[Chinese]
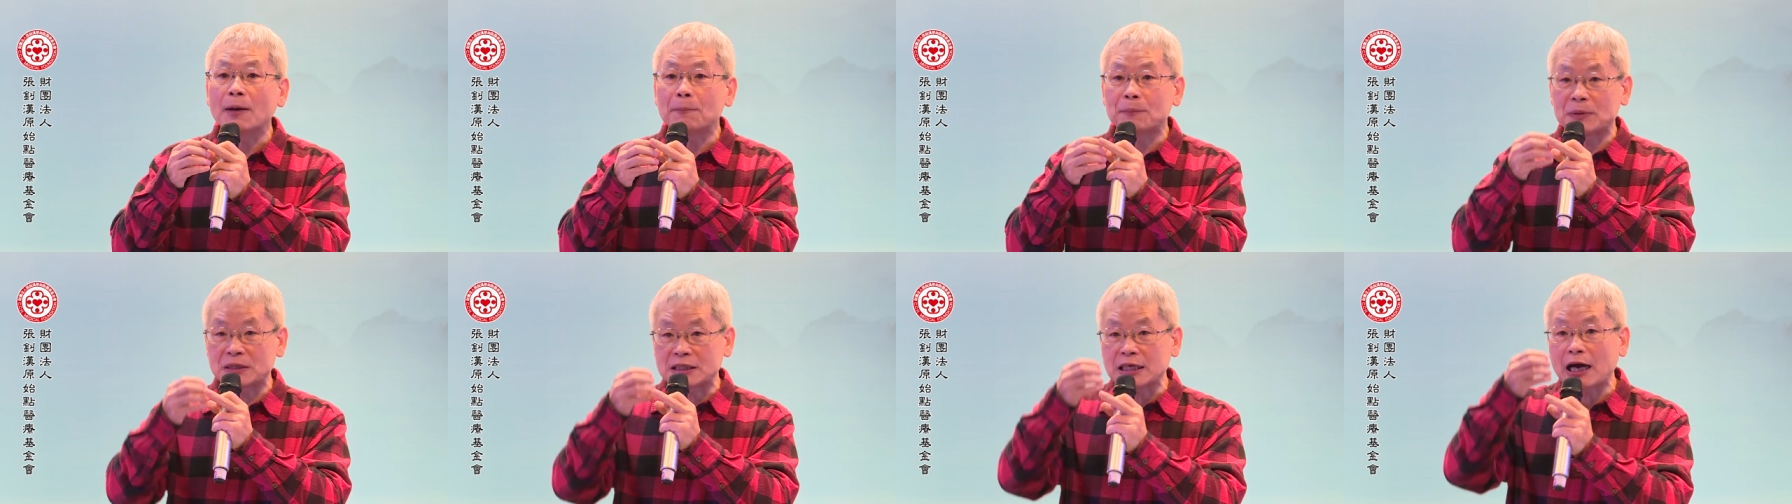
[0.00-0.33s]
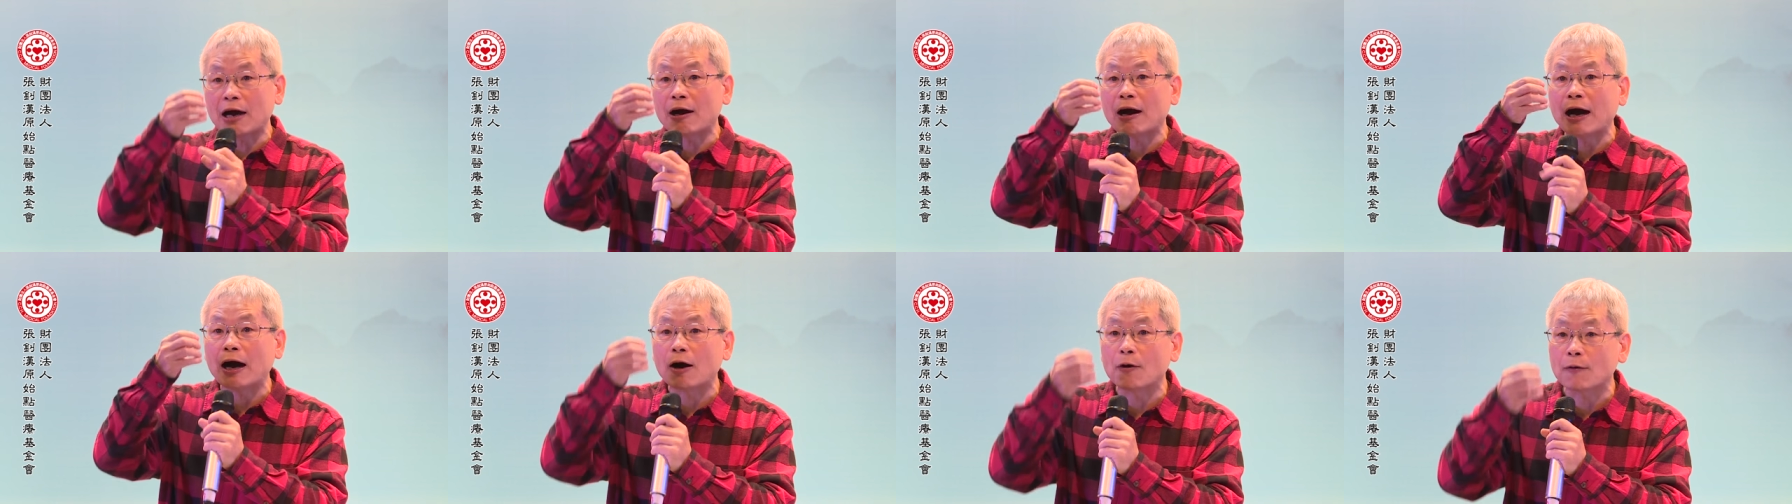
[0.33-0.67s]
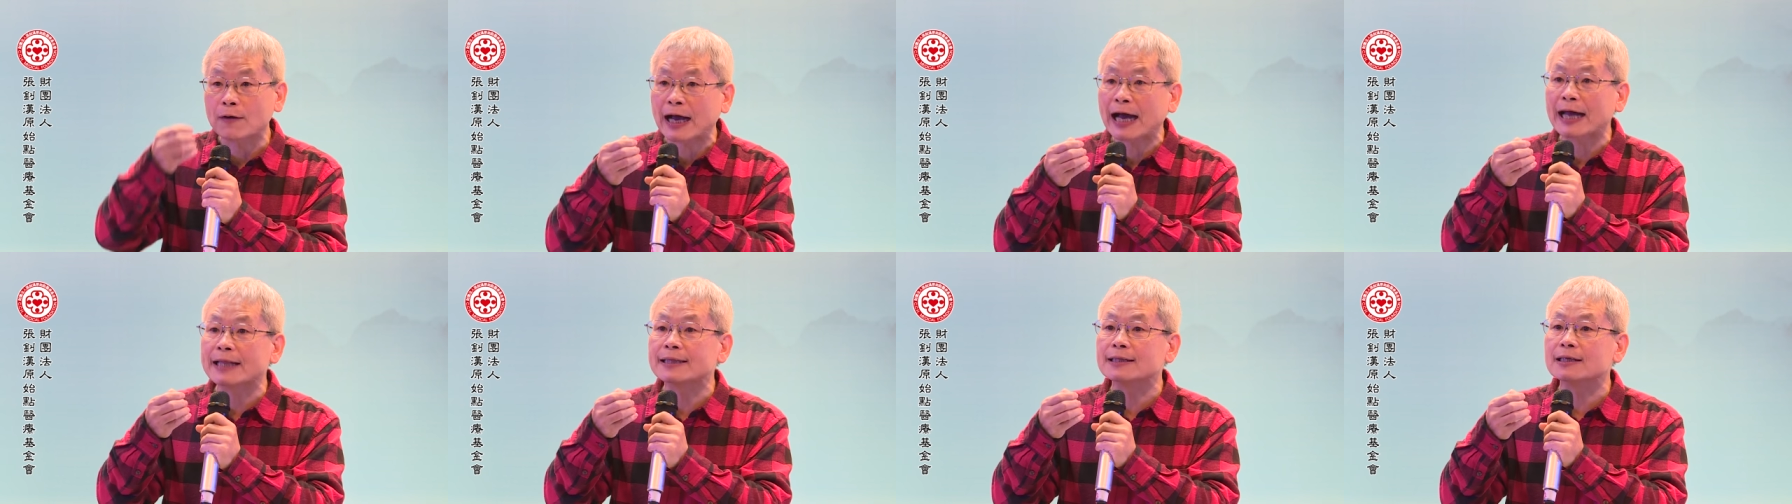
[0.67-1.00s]
比较好
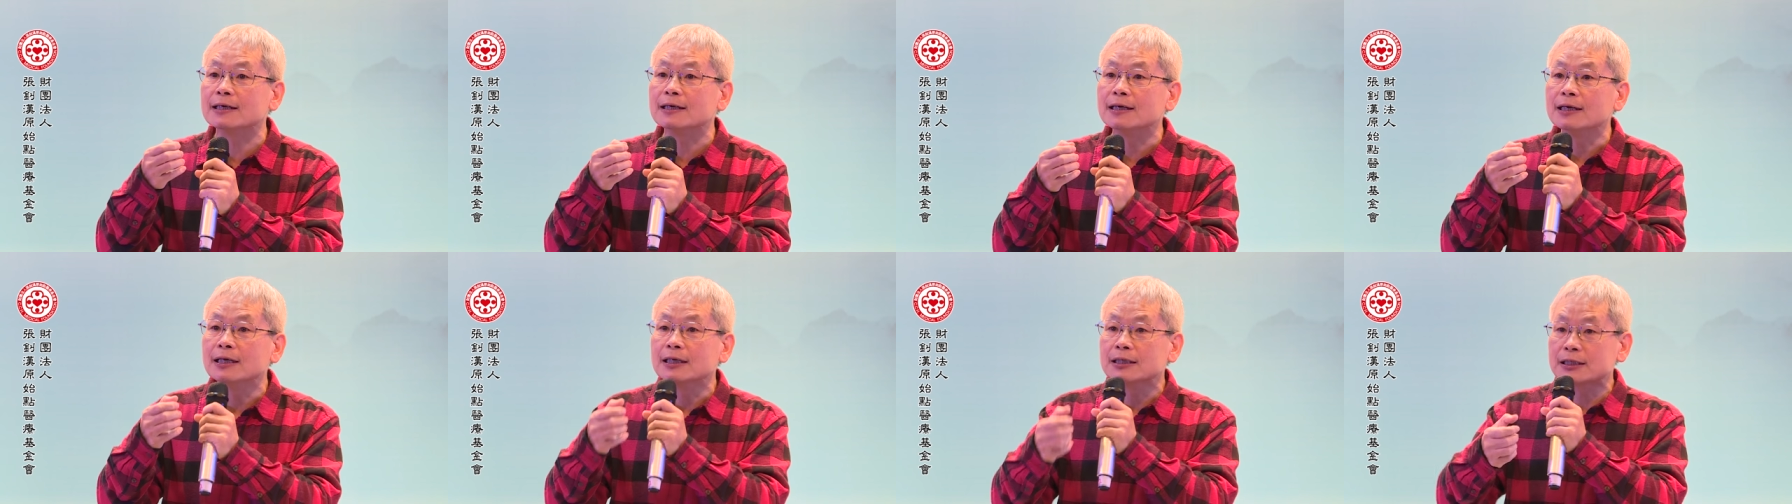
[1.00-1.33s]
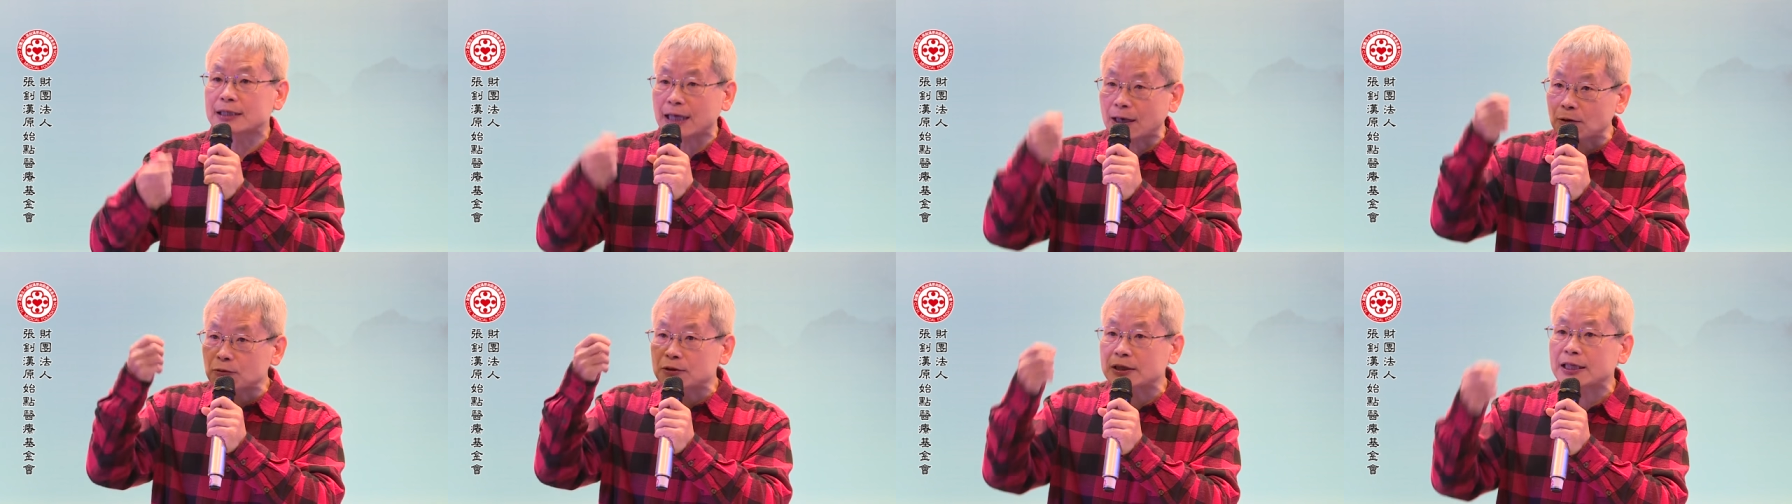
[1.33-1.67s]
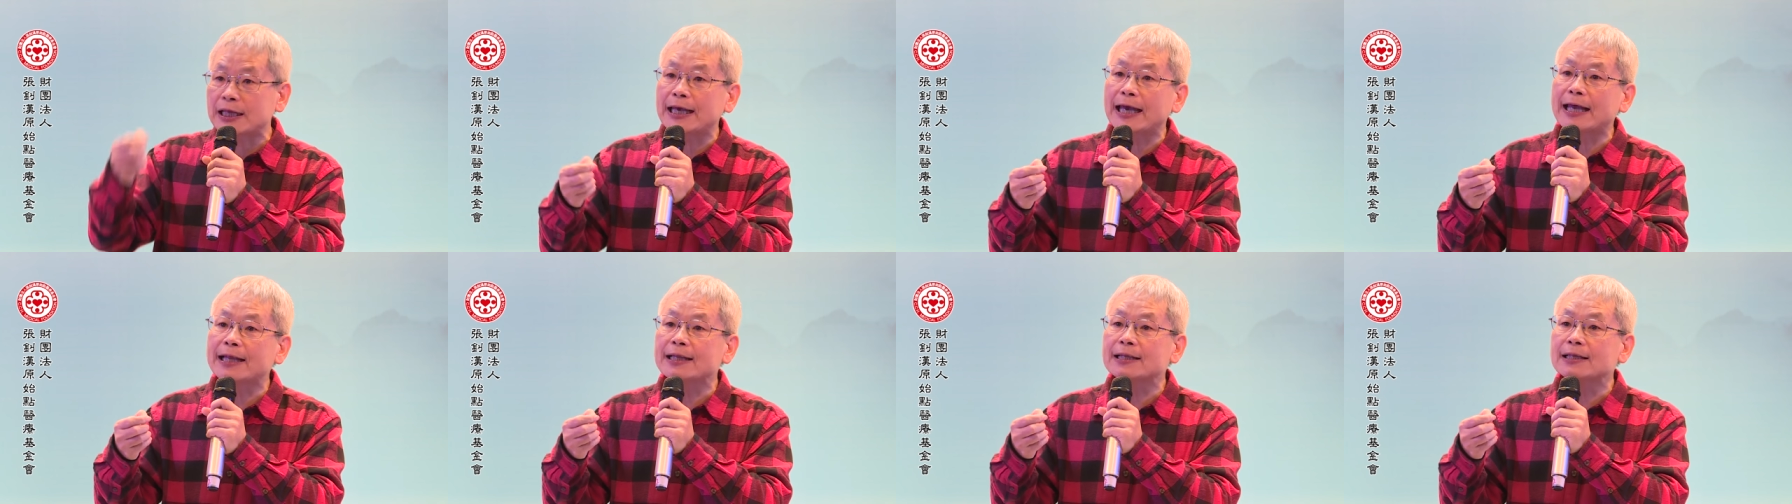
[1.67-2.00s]
看的叫
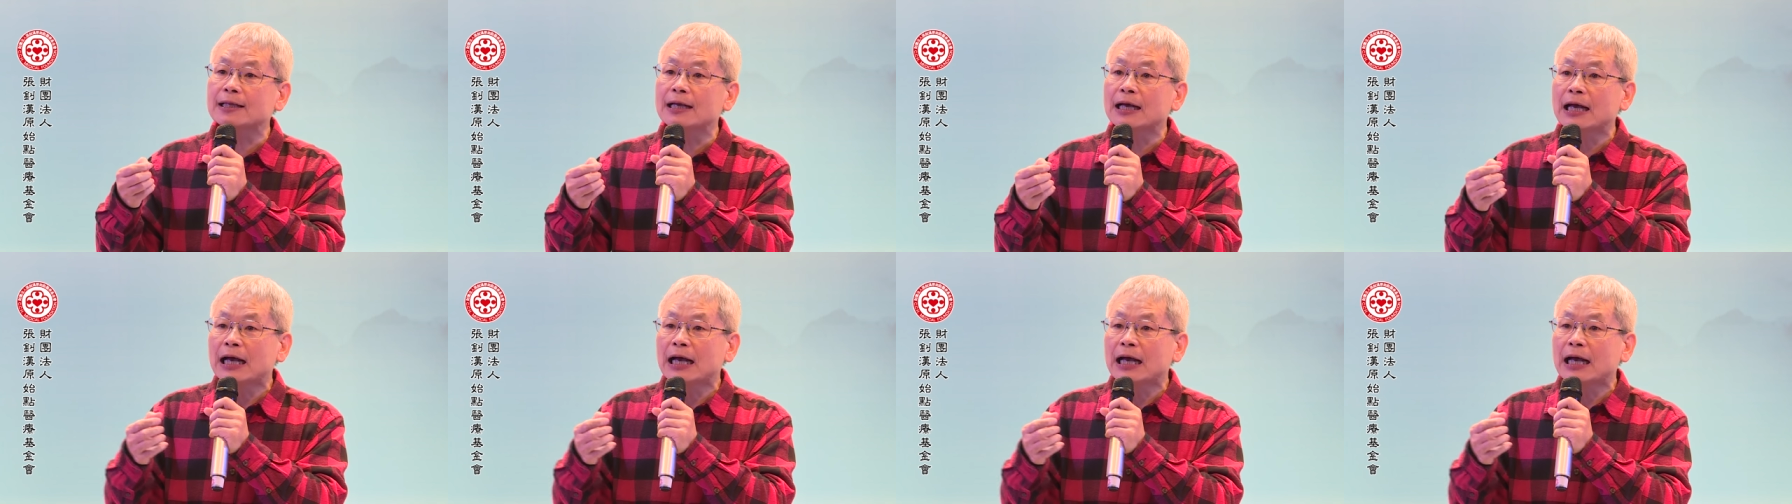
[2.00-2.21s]
天，